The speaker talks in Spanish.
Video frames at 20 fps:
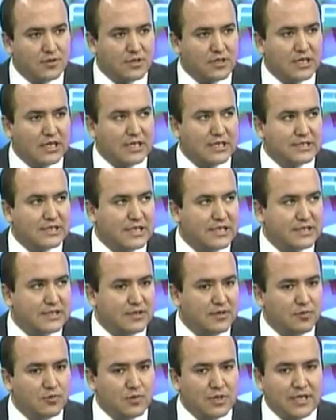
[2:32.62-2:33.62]
que se hace
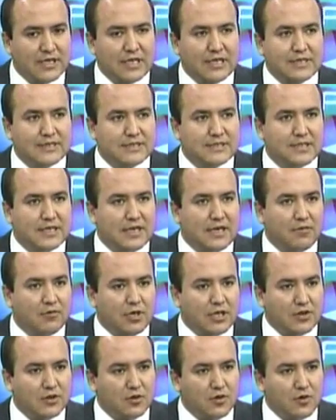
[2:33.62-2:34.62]
un análisis de
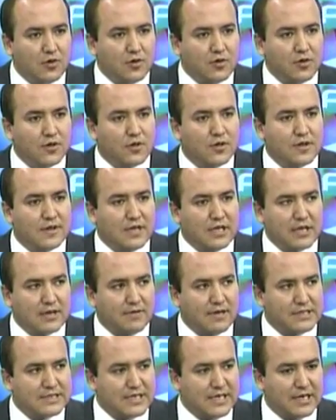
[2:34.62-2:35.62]
laboratorio, entre que
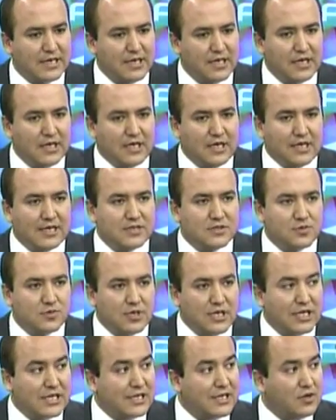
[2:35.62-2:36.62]
vas a
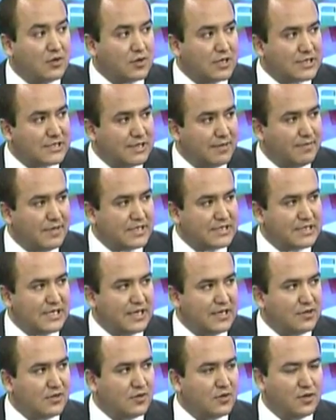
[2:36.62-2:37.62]
estudiar qué es lo que está
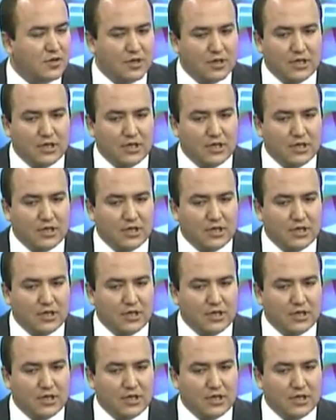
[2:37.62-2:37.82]
pasando,